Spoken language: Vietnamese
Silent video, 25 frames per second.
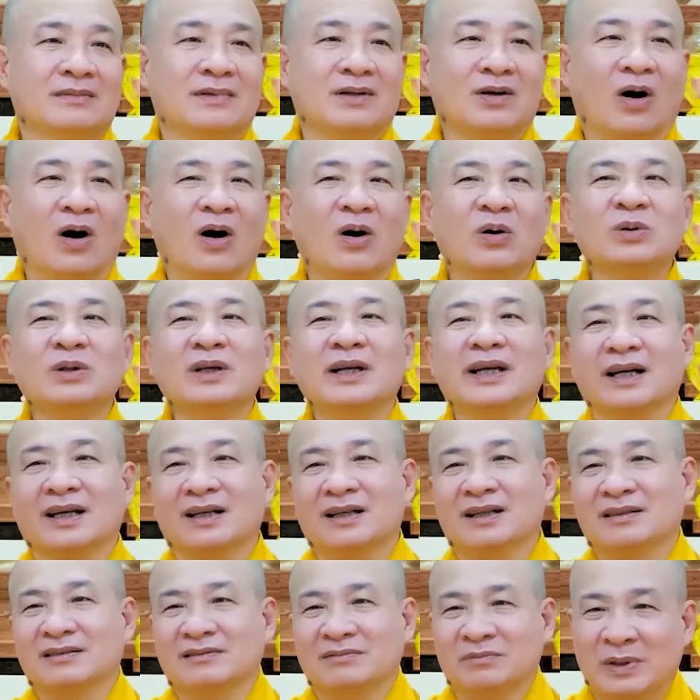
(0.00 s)
Cổ thiệt
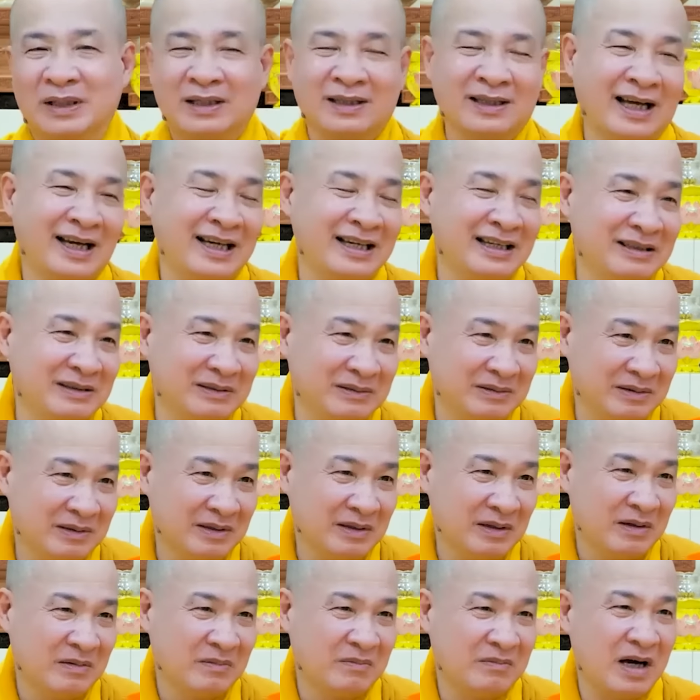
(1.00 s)
á, mình thấy
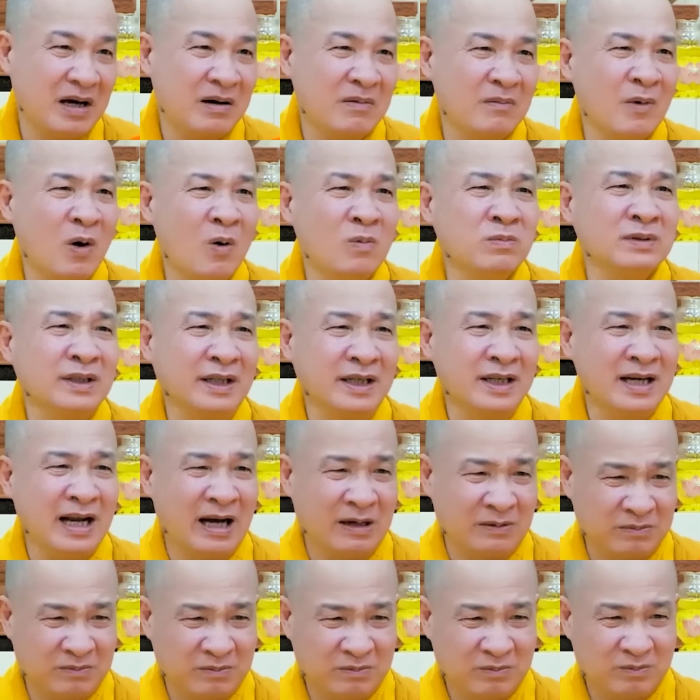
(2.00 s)
mất 4 tỷ
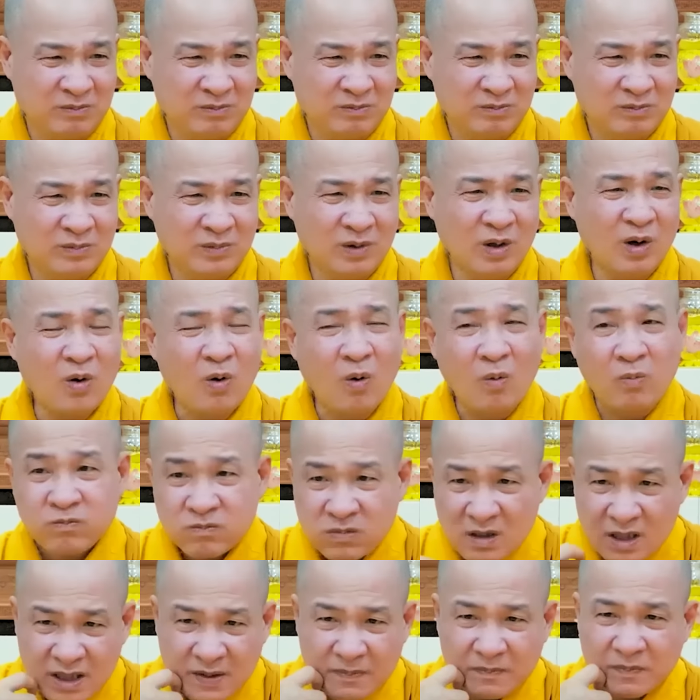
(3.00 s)
đồng nó khủng
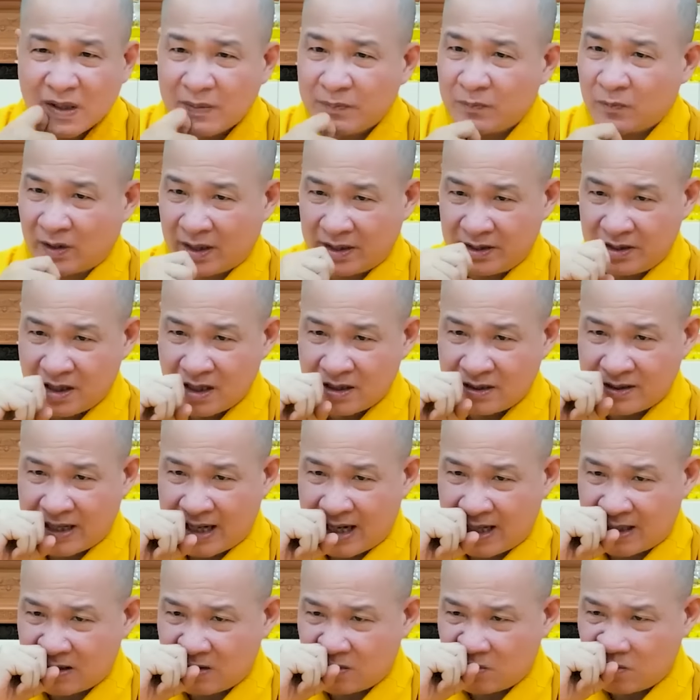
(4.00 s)
khiếp lắm, phải đơn
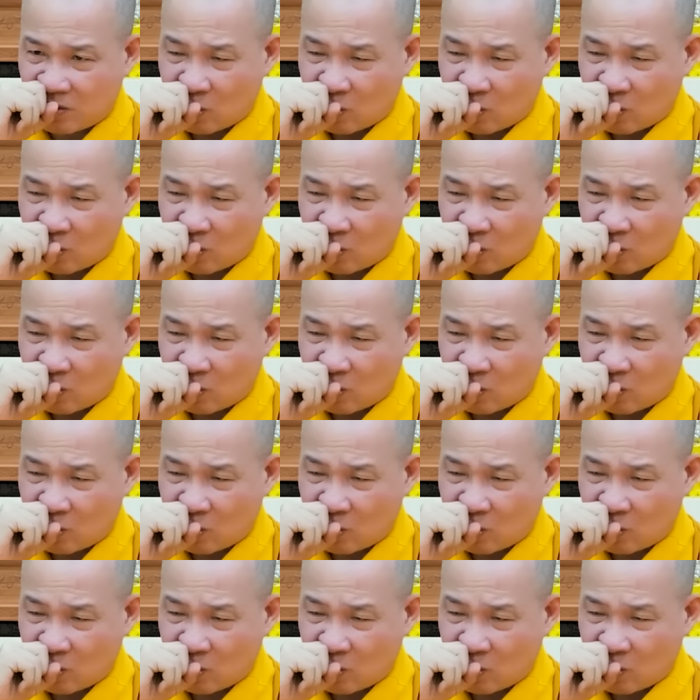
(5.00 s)
giản đâu.